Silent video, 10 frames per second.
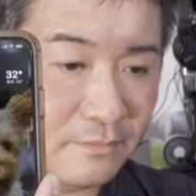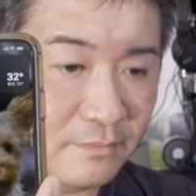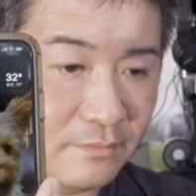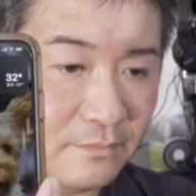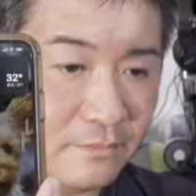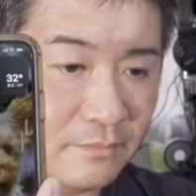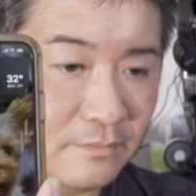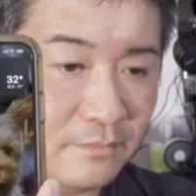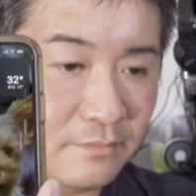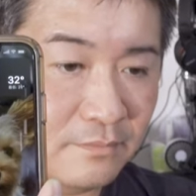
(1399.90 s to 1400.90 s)
最低
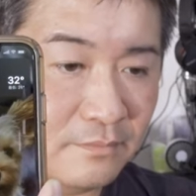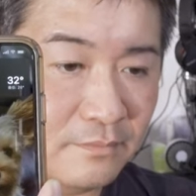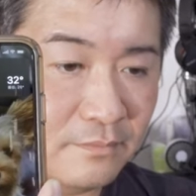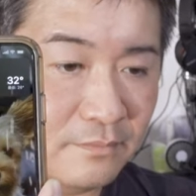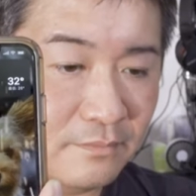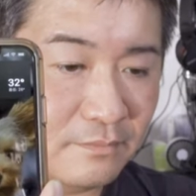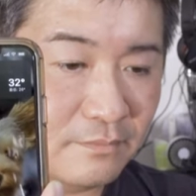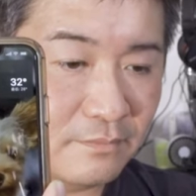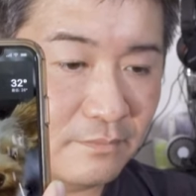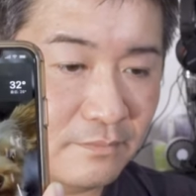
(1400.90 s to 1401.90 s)
気温はに
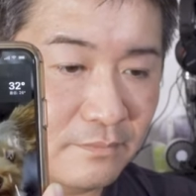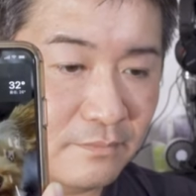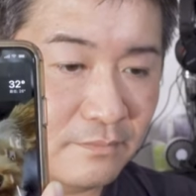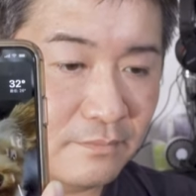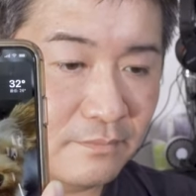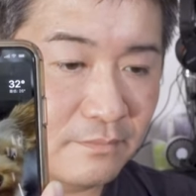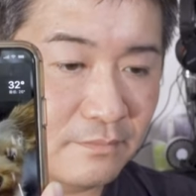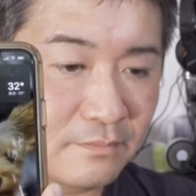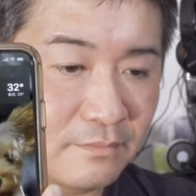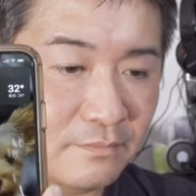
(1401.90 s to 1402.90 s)
じゅうろくどで
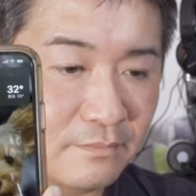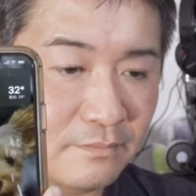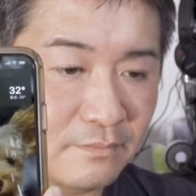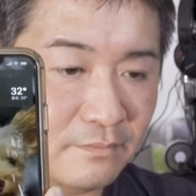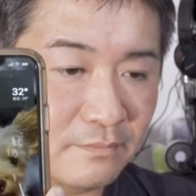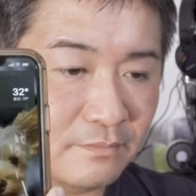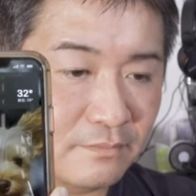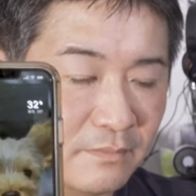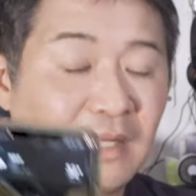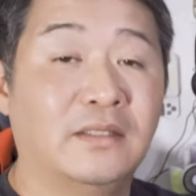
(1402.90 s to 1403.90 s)
しょ
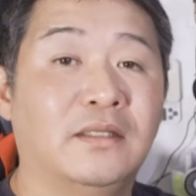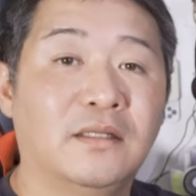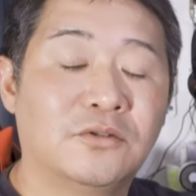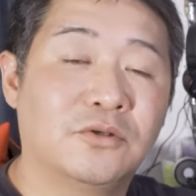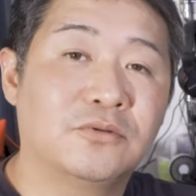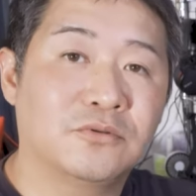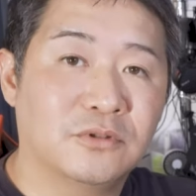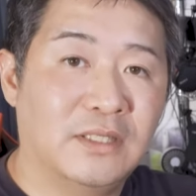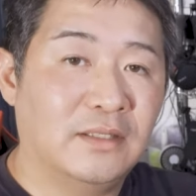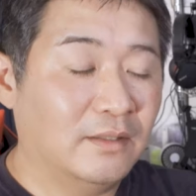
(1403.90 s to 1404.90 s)
う。はい、というこ
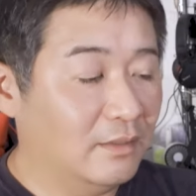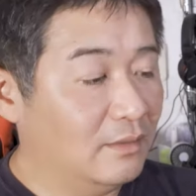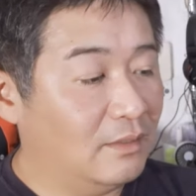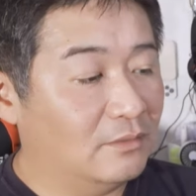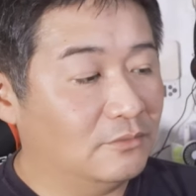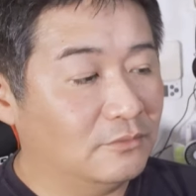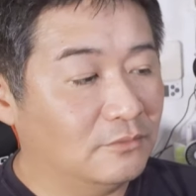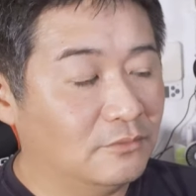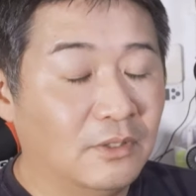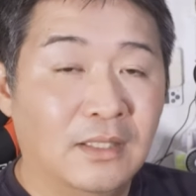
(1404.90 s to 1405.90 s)
とで、あ
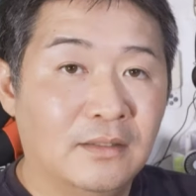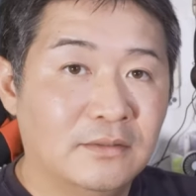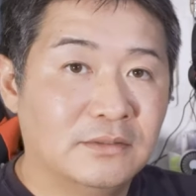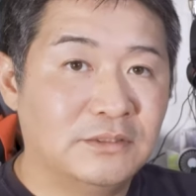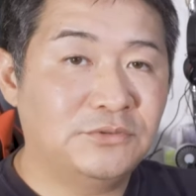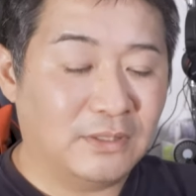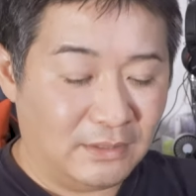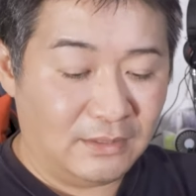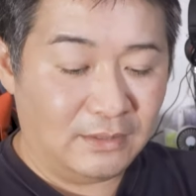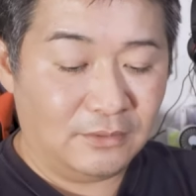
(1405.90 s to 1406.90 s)
のー、実は
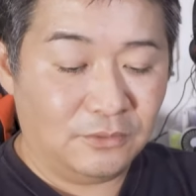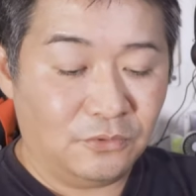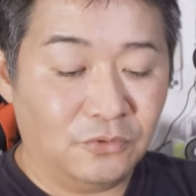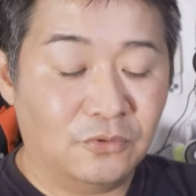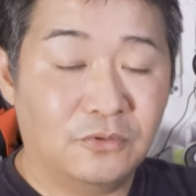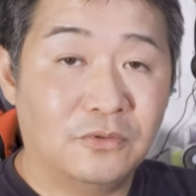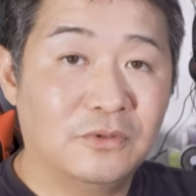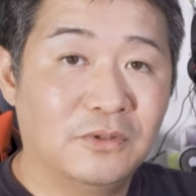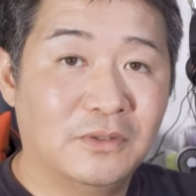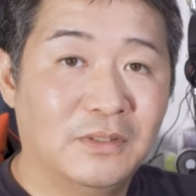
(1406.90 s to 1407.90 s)
ね、この、
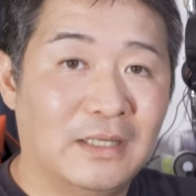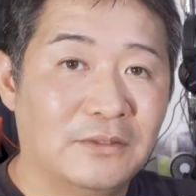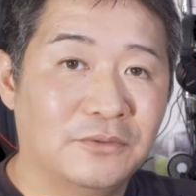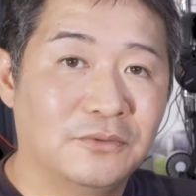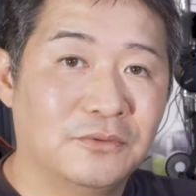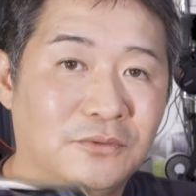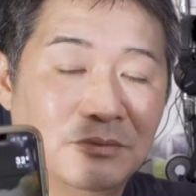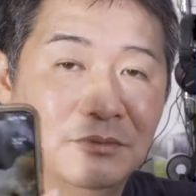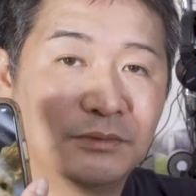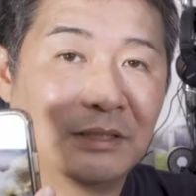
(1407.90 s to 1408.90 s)
あ
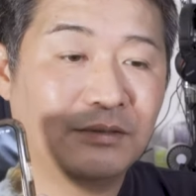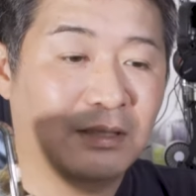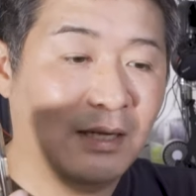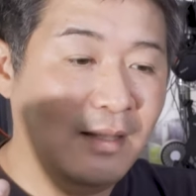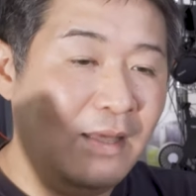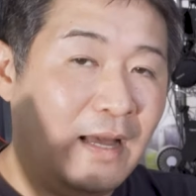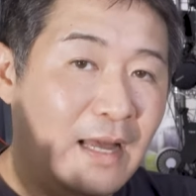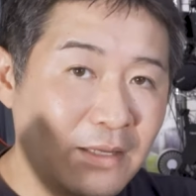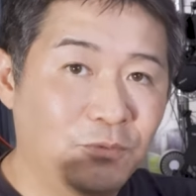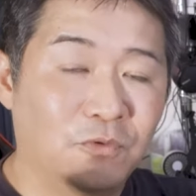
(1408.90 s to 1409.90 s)
のー、なんていうか
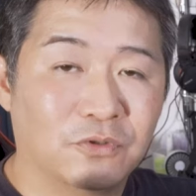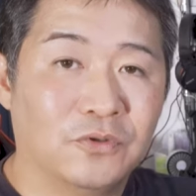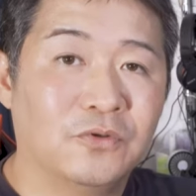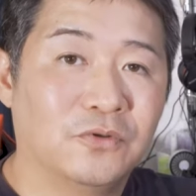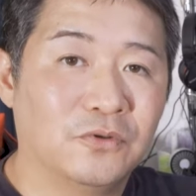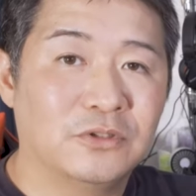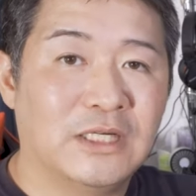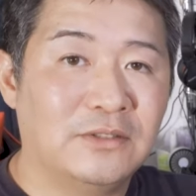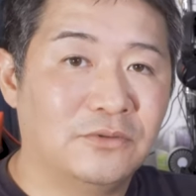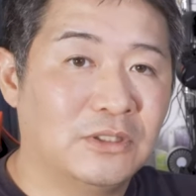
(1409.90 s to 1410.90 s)
iPhone の方を
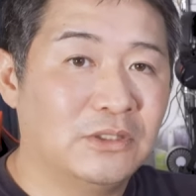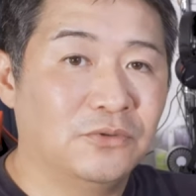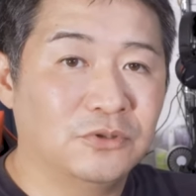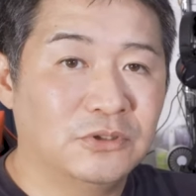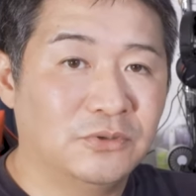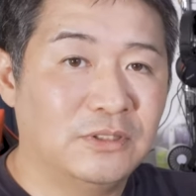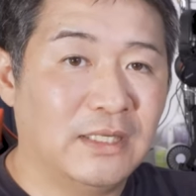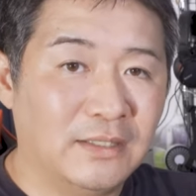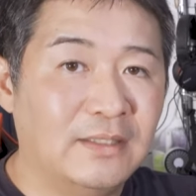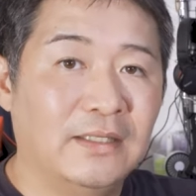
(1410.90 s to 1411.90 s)
ちゃんと起動しておいて
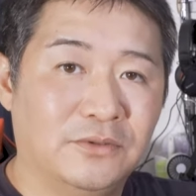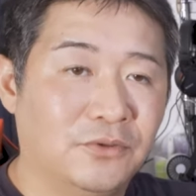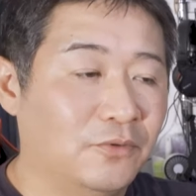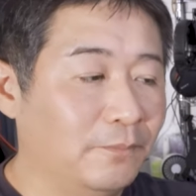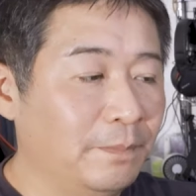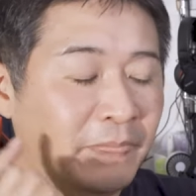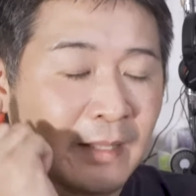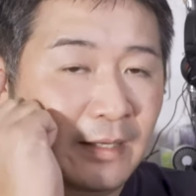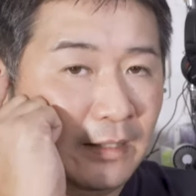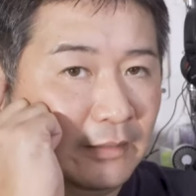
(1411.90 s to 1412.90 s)
あげないと、
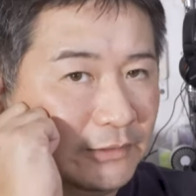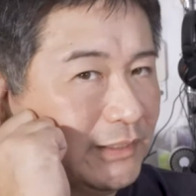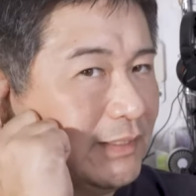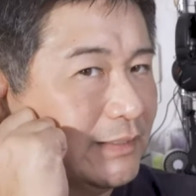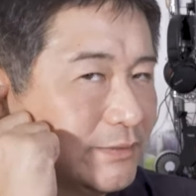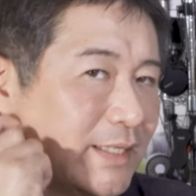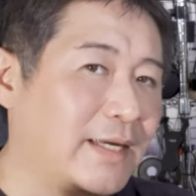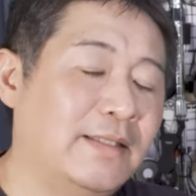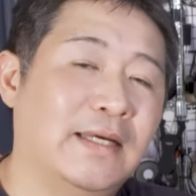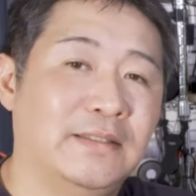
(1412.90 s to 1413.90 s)
えー、Siri が
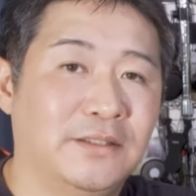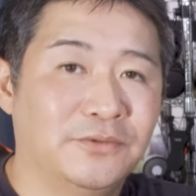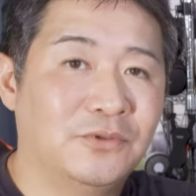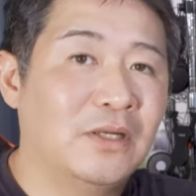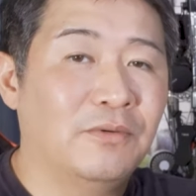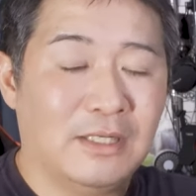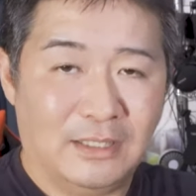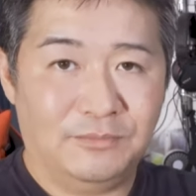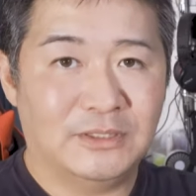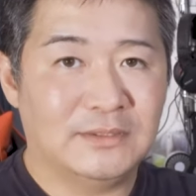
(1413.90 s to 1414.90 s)
使えないっていうことが分
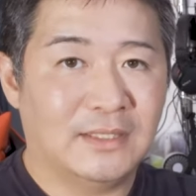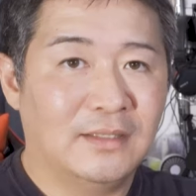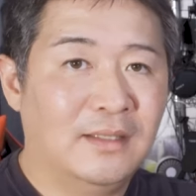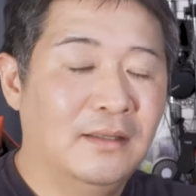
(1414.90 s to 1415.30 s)
かりました。